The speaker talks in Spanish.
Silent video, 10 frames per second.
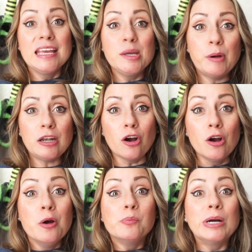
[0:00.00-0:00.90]
Y bueno,
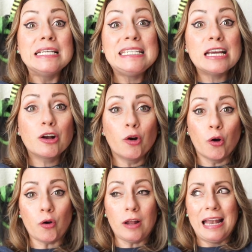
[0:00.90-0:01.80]
pues
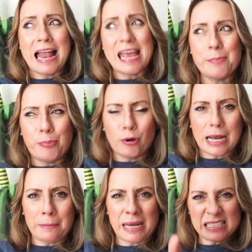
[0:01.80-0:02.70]
llegó la
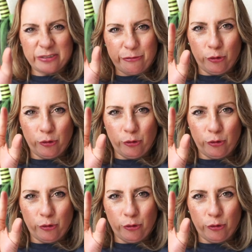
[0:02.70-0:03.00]
época más